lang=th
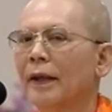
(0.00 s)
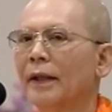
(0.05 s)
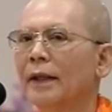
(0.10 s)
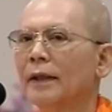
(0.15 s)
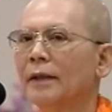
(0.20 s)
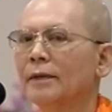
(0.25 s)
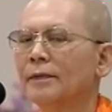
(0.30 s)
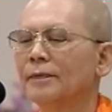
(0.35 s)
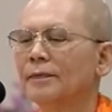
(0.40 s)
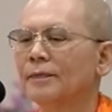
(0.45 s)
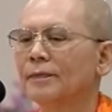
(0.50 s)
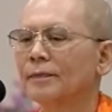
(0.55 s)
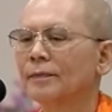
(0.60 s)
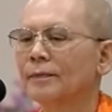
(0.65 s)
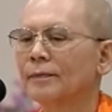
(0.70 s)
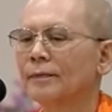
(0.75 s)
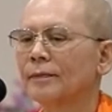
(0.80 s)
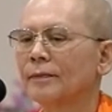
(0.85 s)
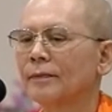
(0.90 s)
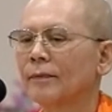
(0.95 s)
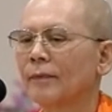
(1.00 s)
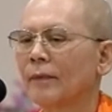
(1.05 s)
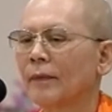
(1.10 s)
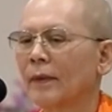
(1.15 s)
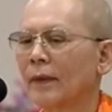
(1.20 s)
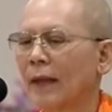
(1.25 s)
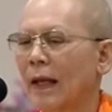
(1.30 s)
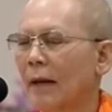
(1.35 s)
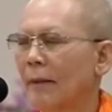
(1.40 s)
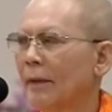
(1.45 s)
นย
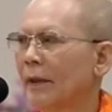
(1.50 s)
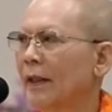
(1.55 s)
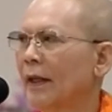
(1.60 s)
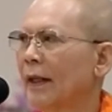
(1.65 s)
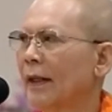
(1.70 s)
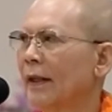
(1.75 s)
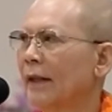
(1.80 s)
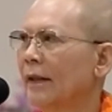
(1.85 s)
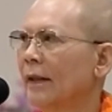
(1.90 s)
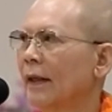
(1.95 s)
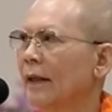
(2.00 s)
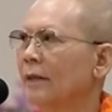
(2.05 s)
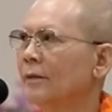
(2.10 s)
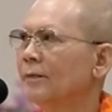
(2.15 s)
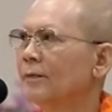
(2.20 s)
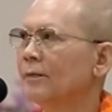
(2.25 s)
ตามไม่ทันนะจ๊ะ